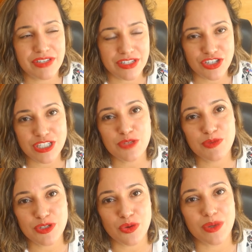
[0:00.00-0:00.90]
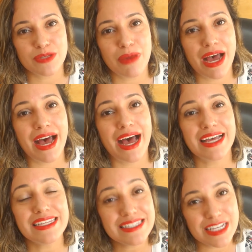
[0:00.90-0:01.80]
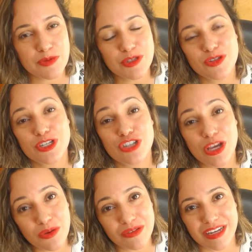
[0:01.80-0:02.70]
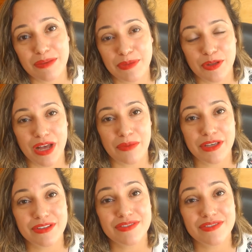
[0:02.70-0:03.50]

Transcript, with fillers: existir essas pessoas, mas das pessoas que eu já encontrei pelo caminho,